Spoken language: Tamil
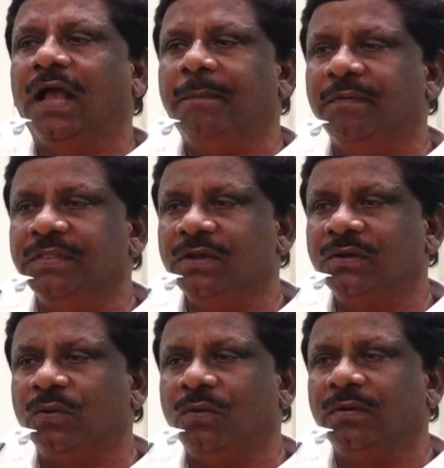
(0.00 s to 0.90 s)
அப்போ வந்து
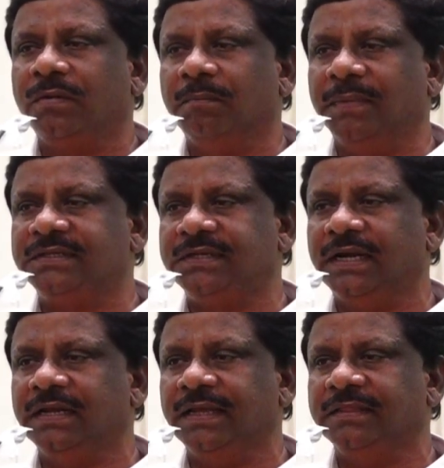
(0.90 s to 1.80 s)
பஸ்
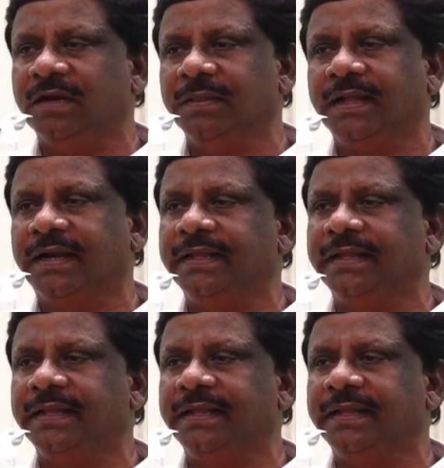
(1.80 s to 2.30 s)
ஸ்டாண்டு எதிர்த்தால தான் கடை